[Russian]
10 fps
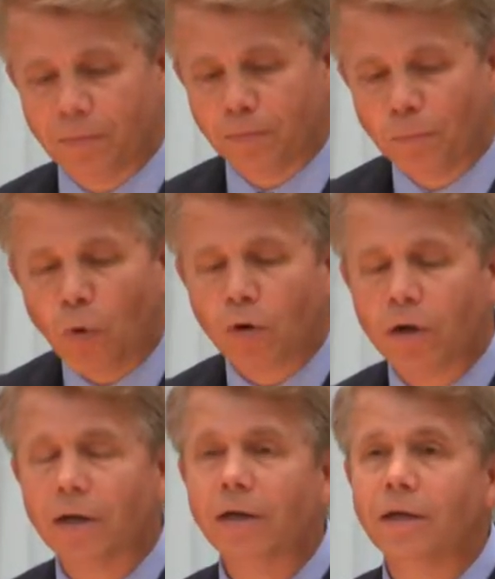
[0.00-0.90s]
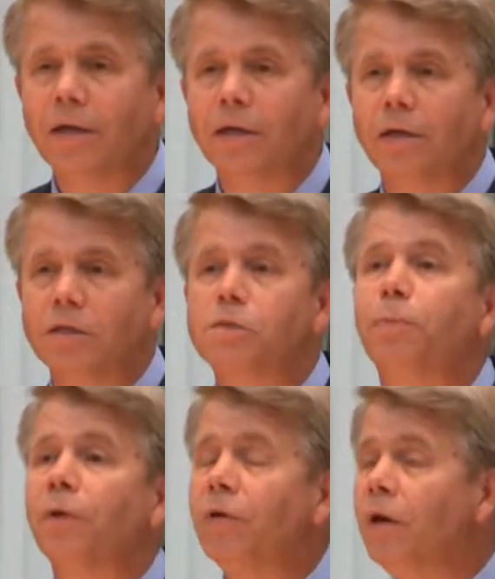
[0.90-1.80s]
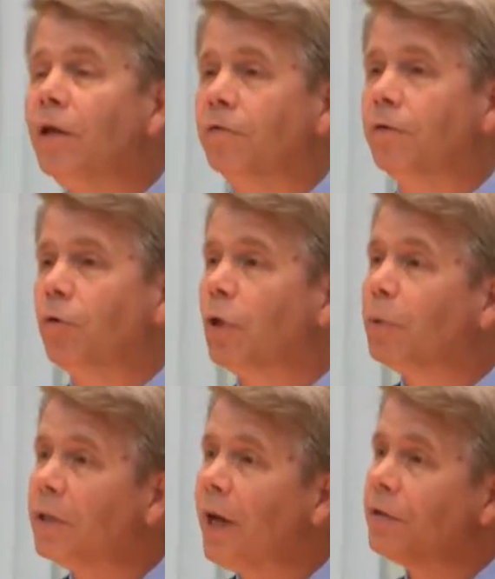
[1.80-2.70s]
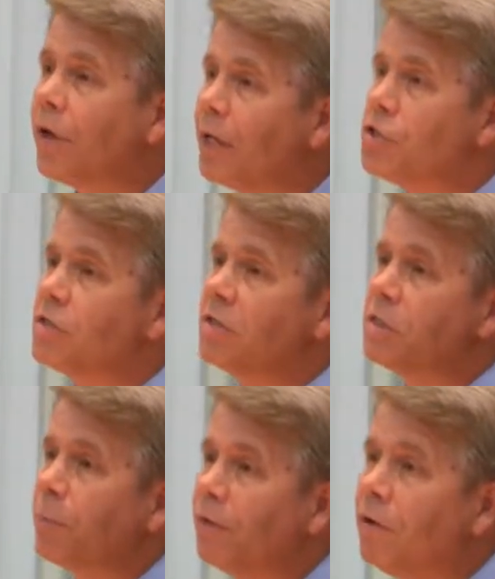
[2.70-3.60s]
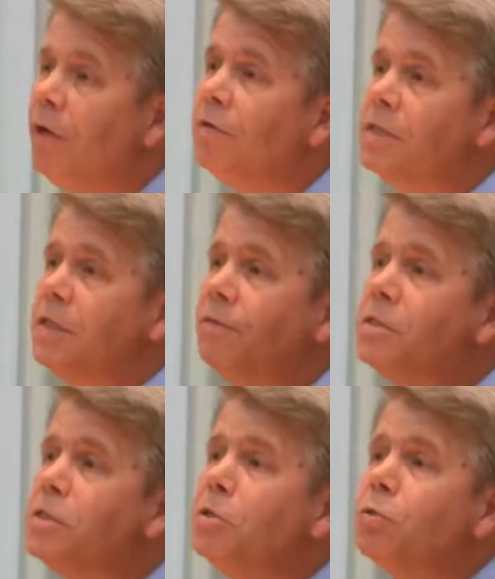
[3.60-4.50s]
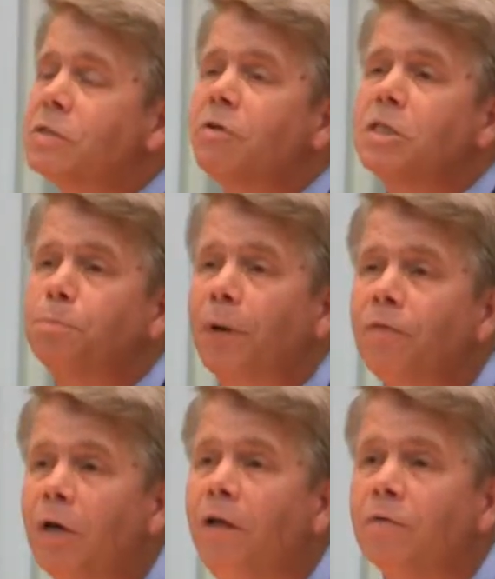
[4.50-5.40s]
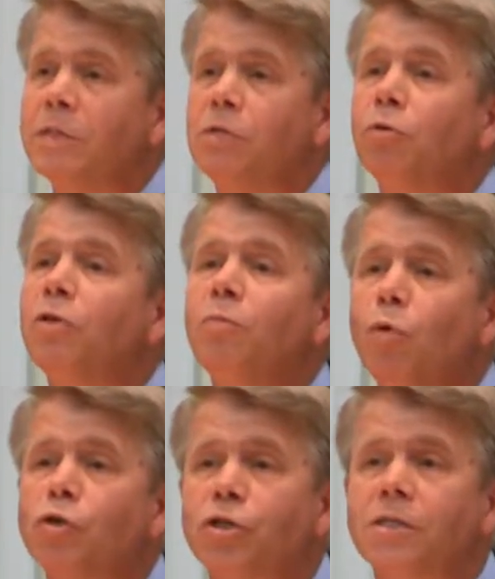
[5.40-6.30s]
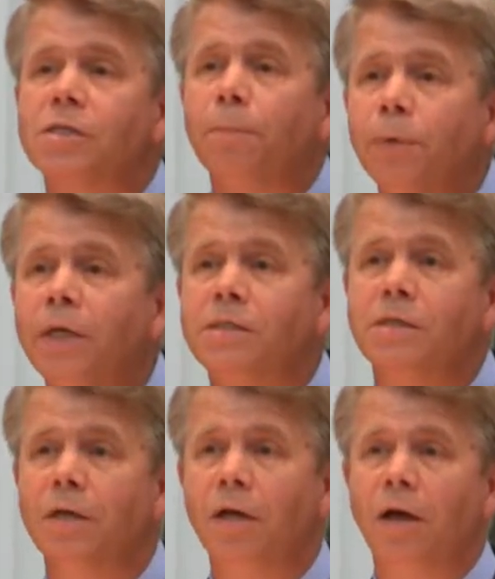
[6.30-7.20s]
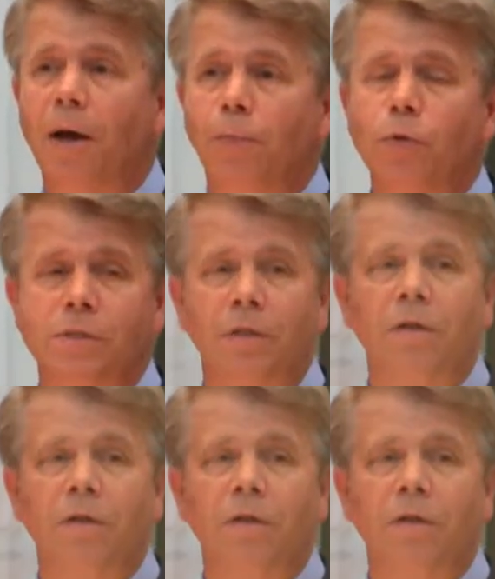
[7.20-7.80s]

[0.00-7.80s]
Бог справедлив. Он обладает качеством справедливости, и в силу своей справедливости он не может забыть, апостол